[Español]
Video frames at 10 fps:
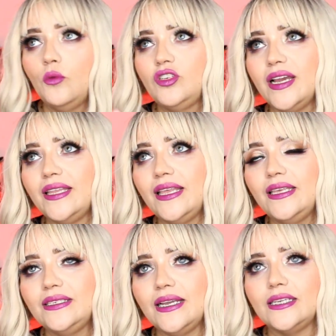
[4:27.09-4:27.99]
Mucha gente
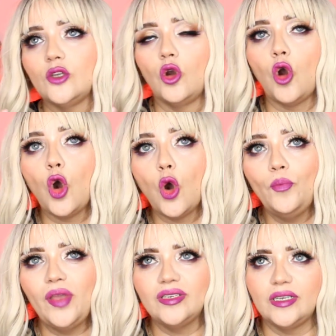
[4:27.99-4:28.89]
dice que son
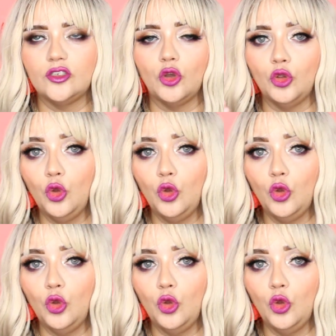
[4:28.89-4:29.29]
copias, que son